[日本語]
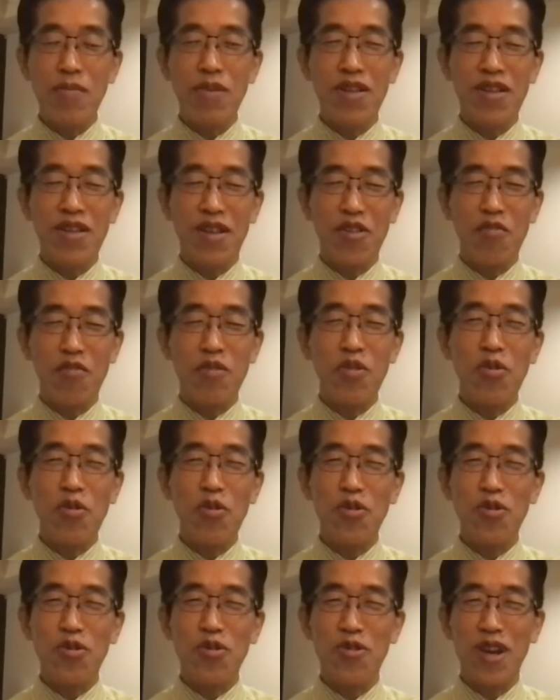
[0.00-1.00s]
意味であの見どこ
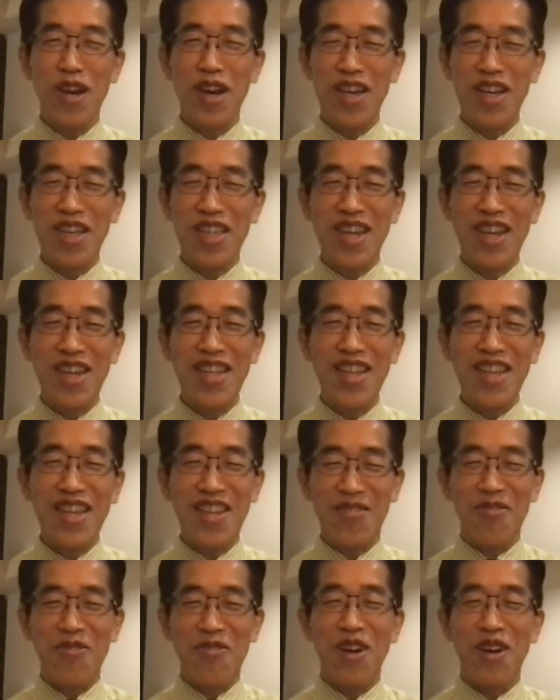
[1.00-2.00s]
ろというか、期待でき
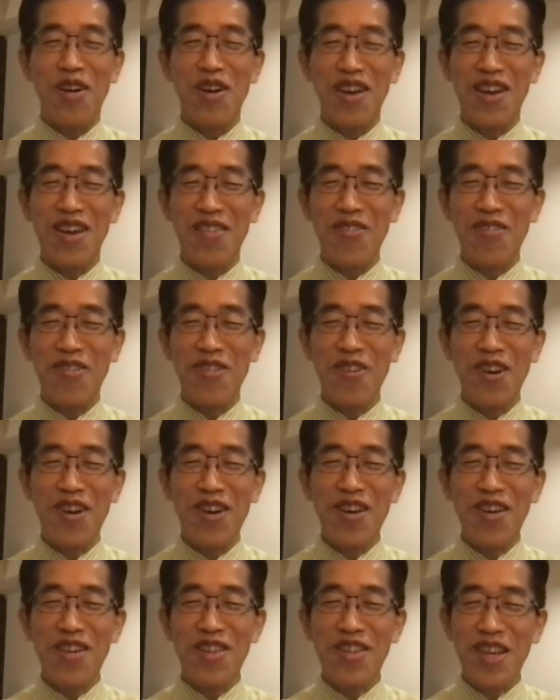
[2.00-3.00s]
るところはあの、
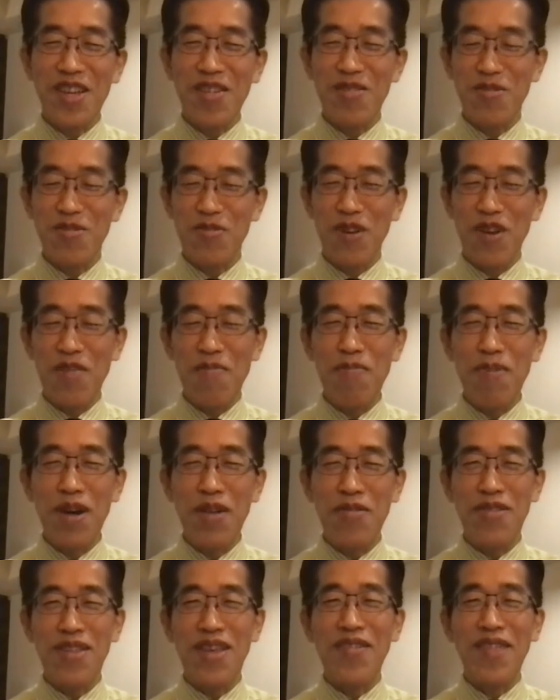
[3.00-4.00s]
チェックするとかいっぱいあ
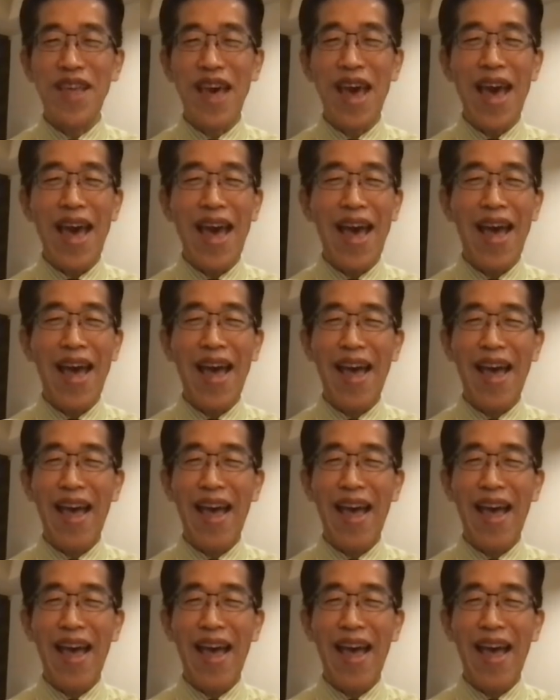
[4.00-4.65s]
るんだよな。うんう